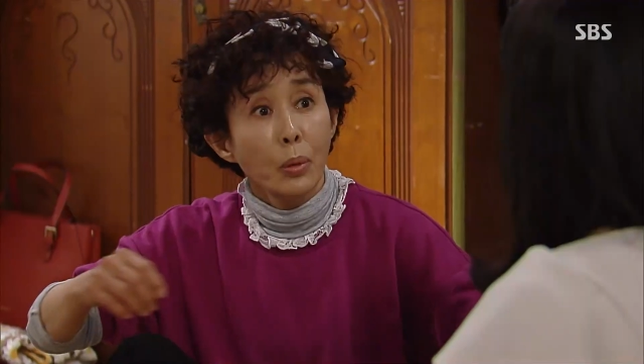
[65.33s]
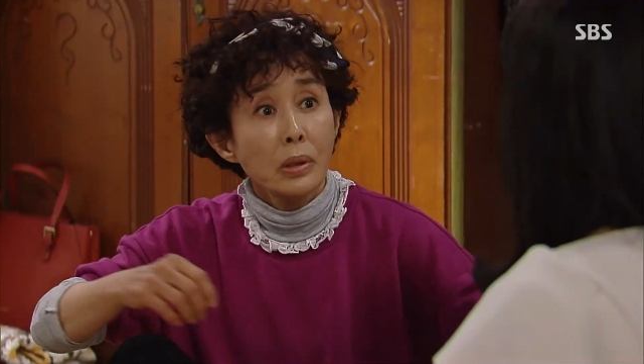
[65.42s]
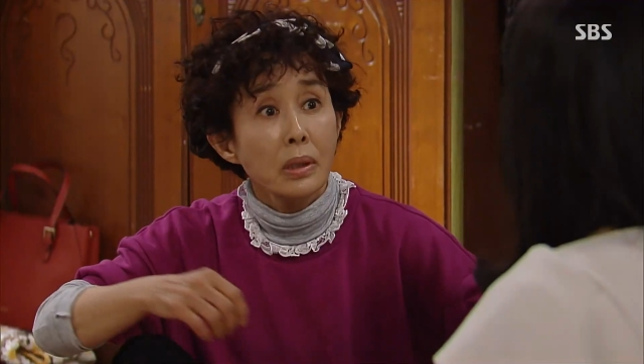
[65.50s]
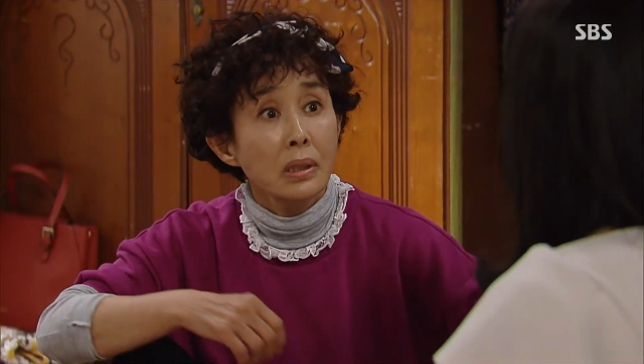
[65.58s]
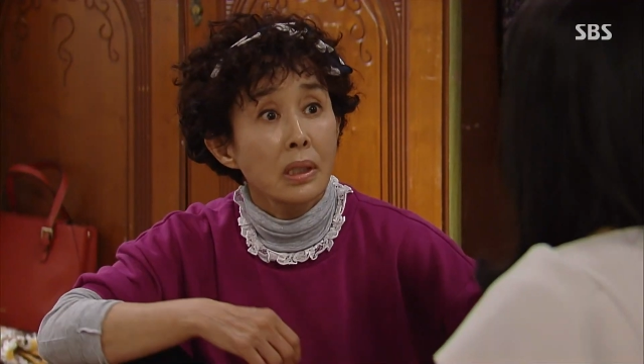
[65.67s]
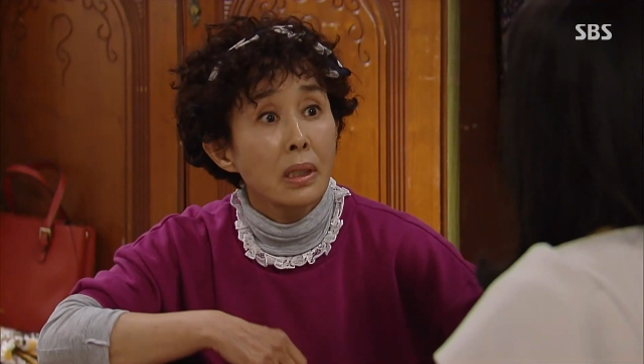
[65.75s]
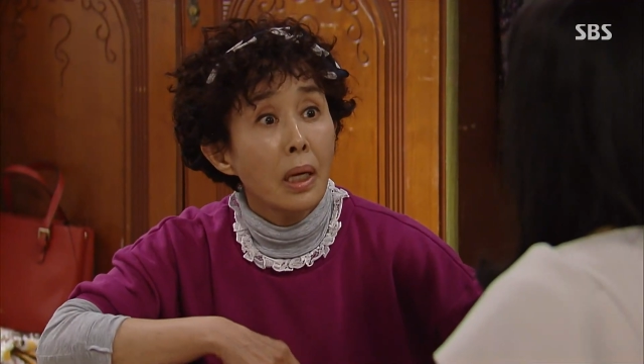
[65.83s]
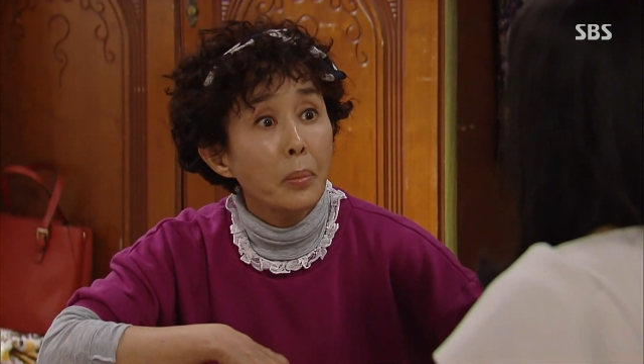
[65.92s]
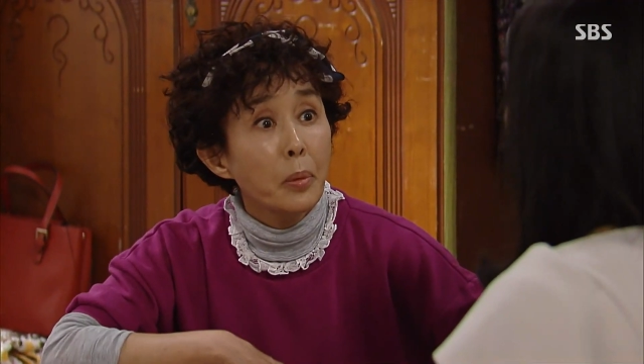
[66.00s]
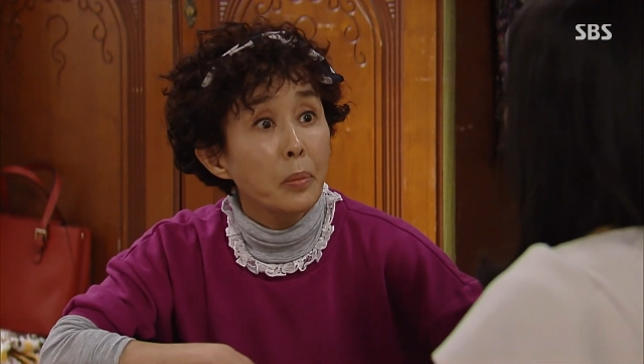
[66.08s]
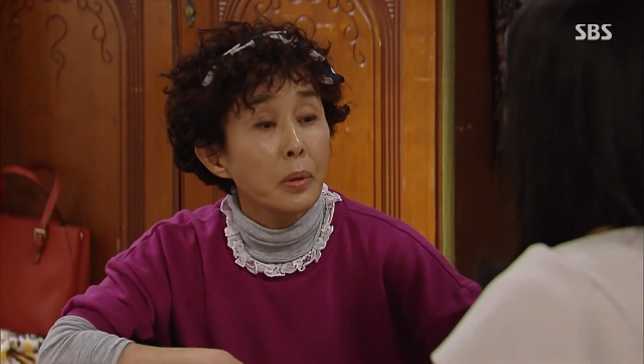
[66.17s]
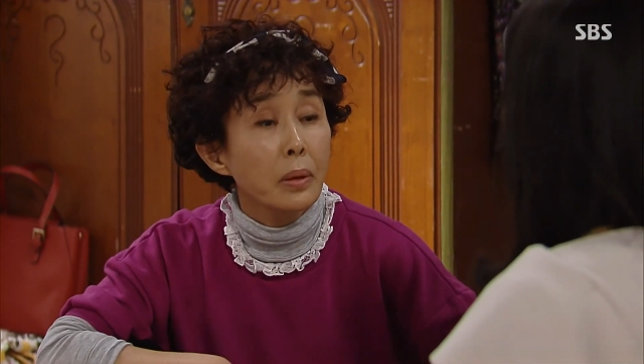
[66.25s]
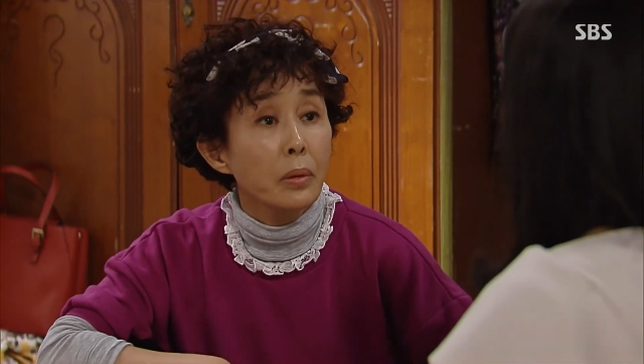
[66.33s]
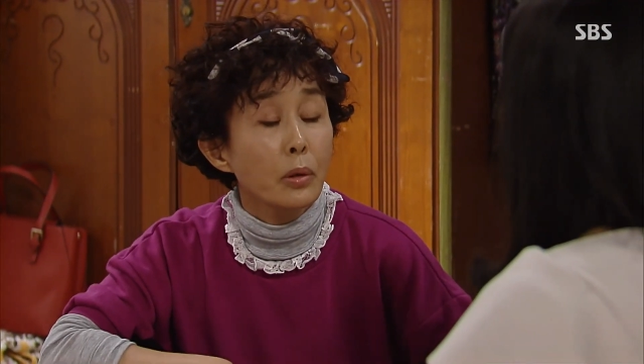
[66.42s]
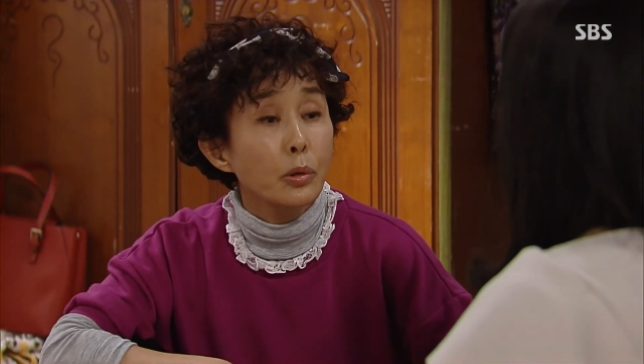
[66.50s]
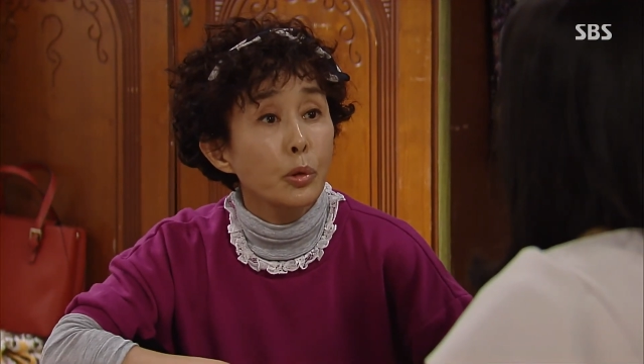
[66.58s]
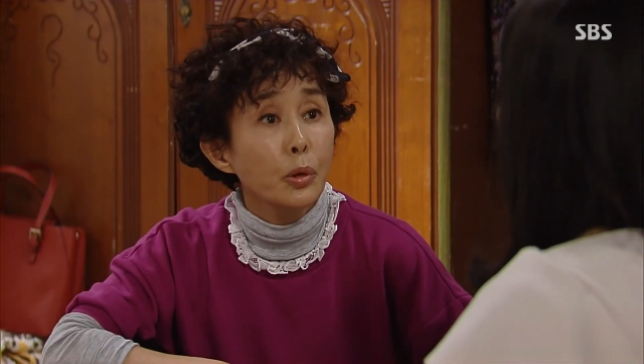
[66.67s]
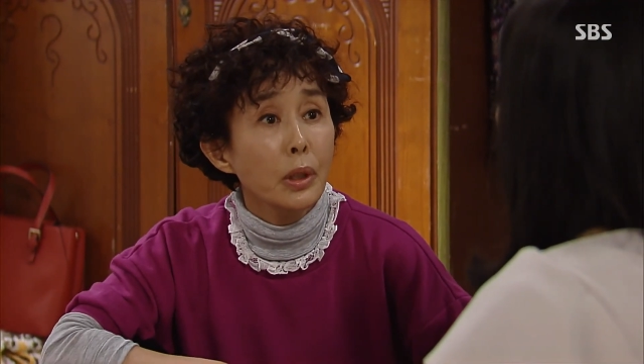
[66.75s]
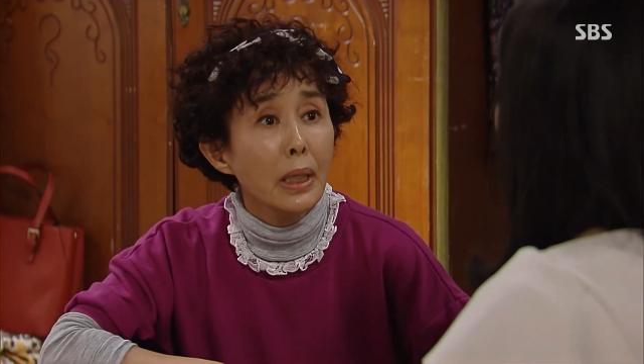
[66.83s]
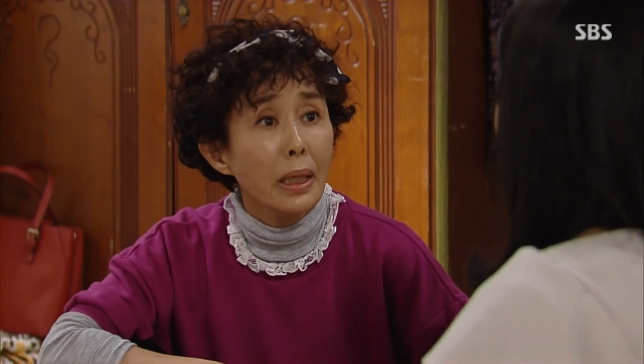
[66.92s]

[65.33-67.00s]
어찌 지난번보다 더 축이